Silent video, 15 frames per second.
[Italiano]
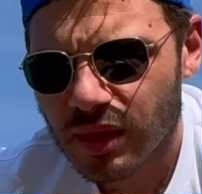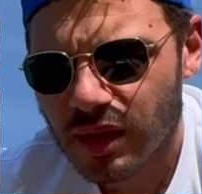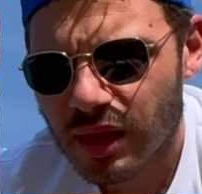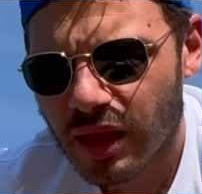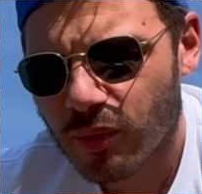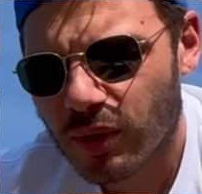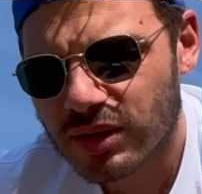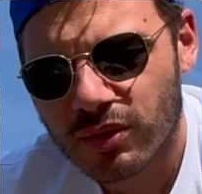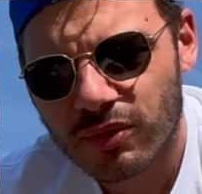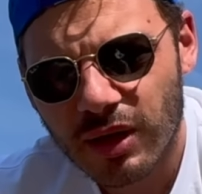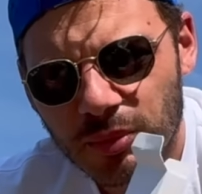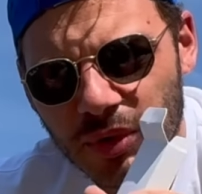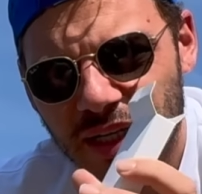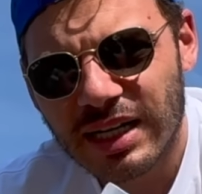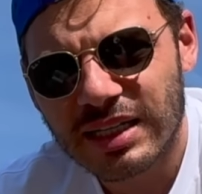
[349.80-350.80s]
e qua
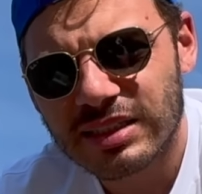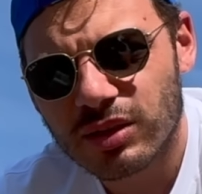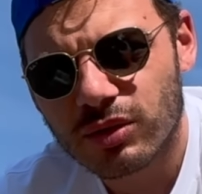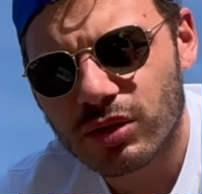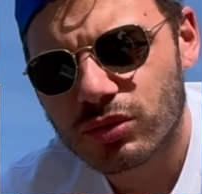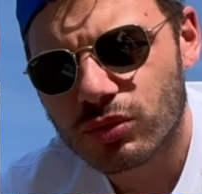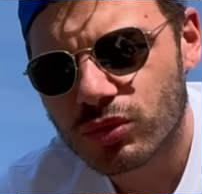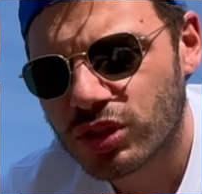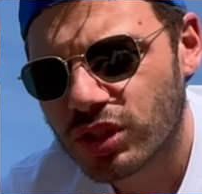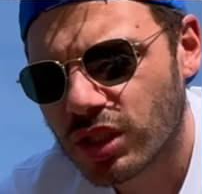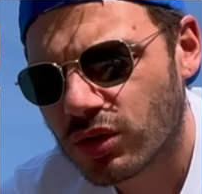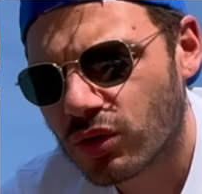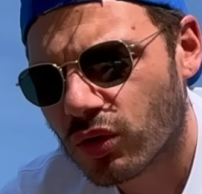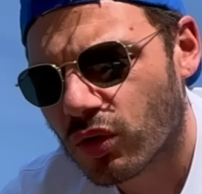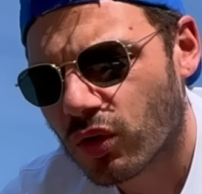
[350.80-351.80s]
troviamo il classico
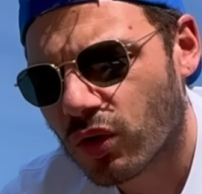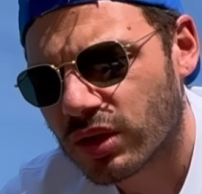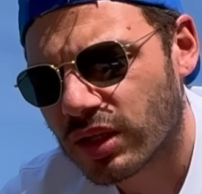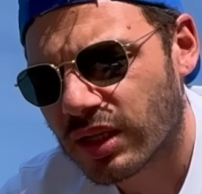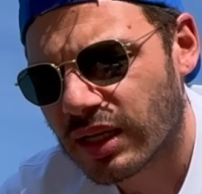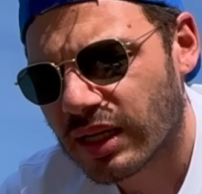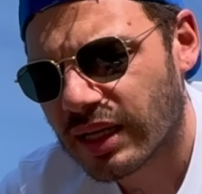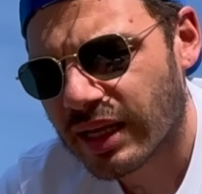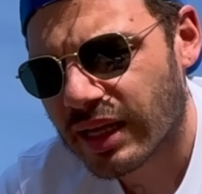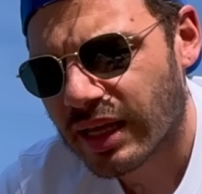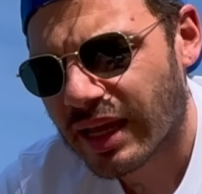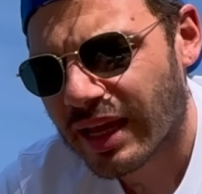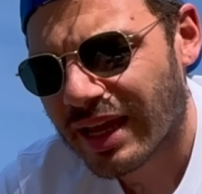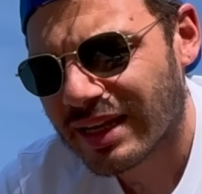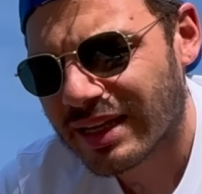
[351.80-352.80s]
astuccino con le
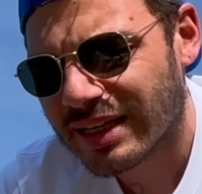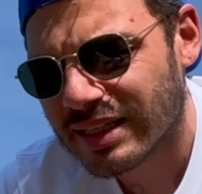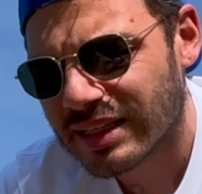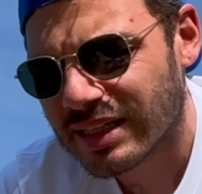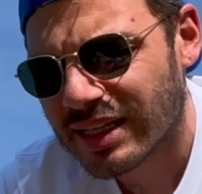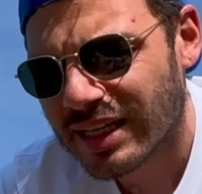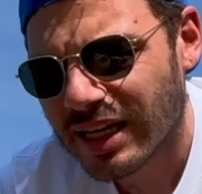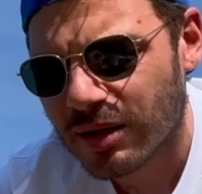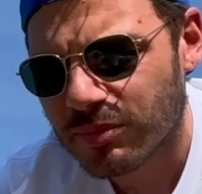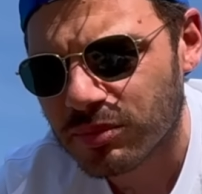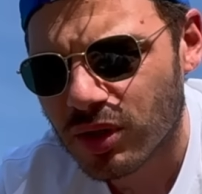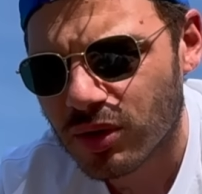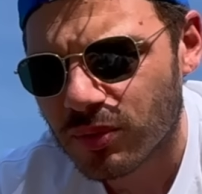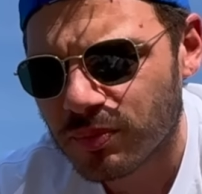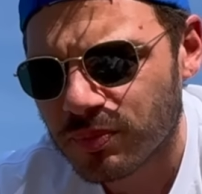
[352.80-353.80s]
eliche di
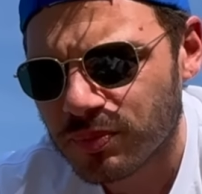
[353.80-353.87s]
ricambio